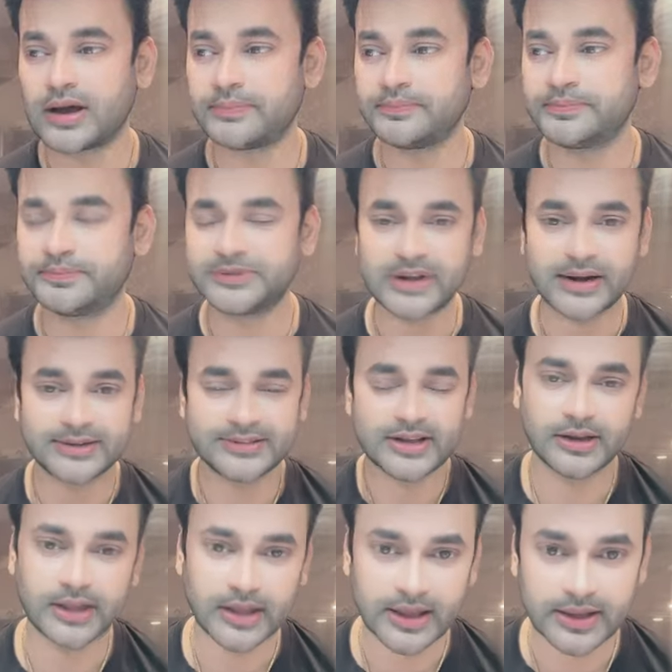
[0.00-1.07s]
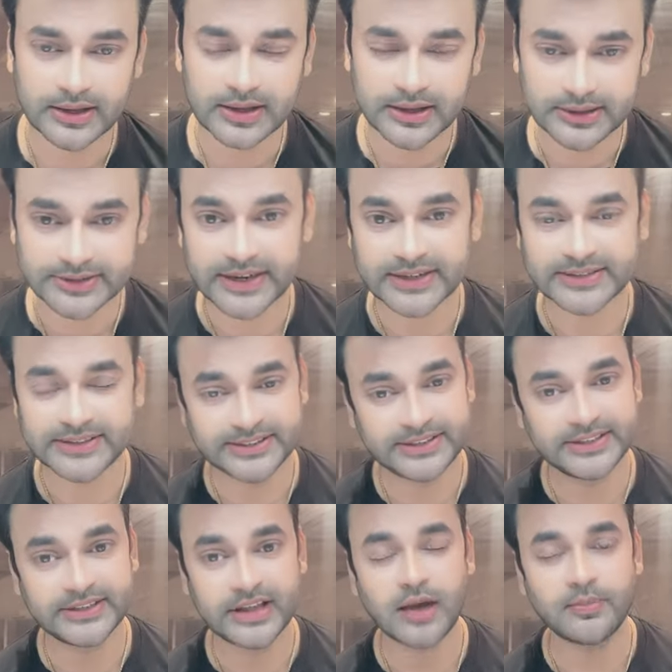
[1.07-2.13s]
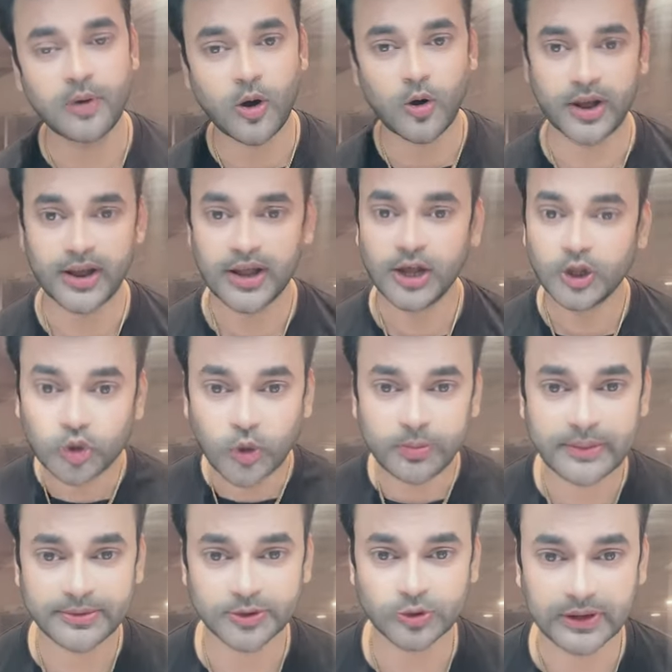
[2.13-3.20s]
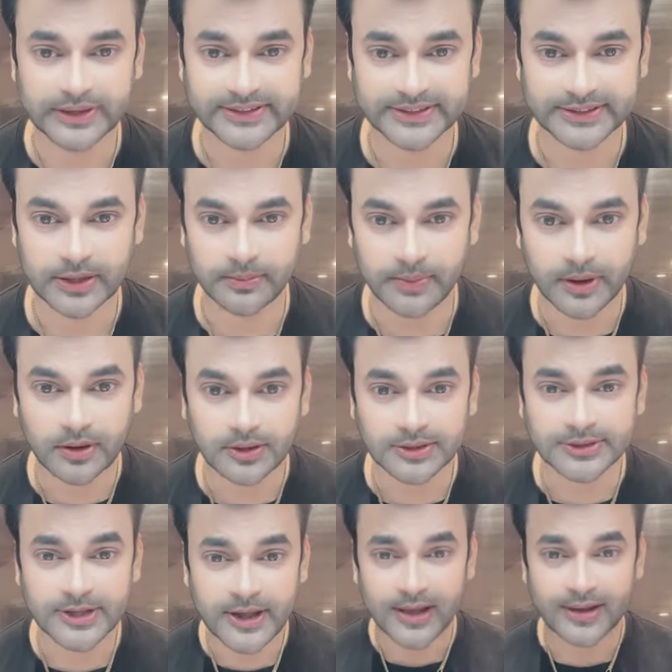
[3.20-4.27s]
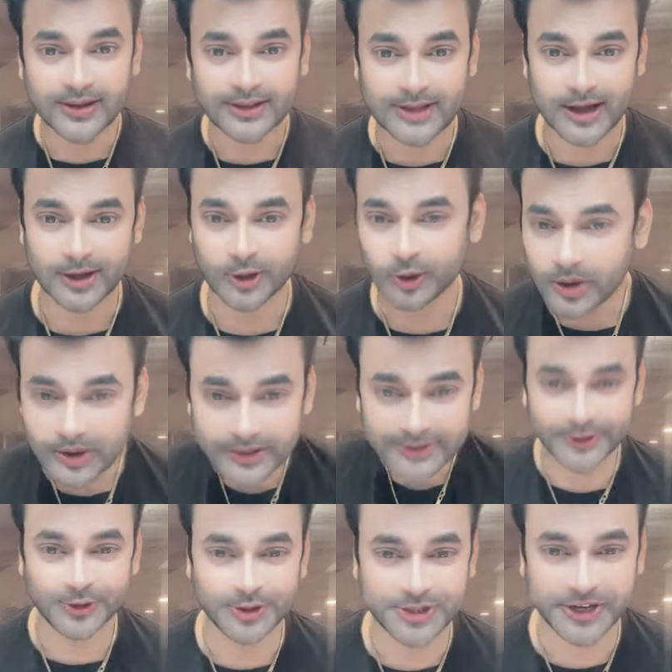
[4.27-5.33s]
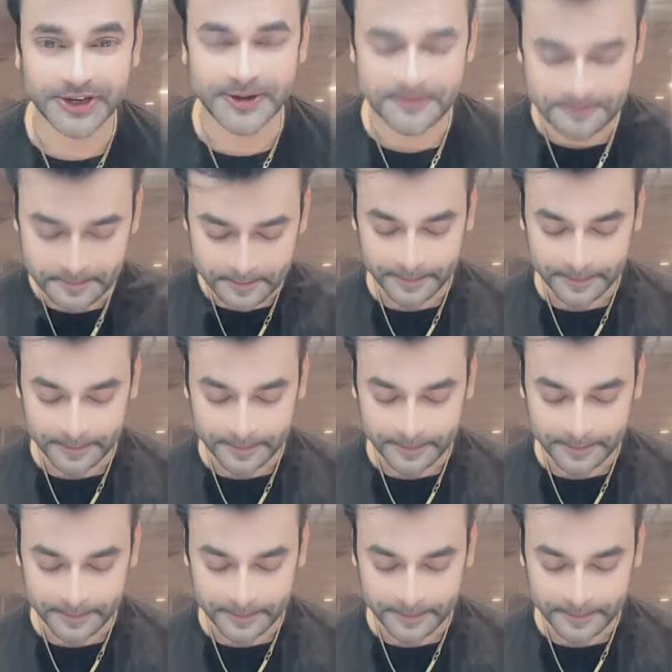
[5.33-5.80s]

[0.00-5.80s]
आप साठ साल के हैं या साठ सिक्सटी के अबाव है तो भी आप इसको ले सकते हैं बिकॉज ताकत तो हर को चाहिए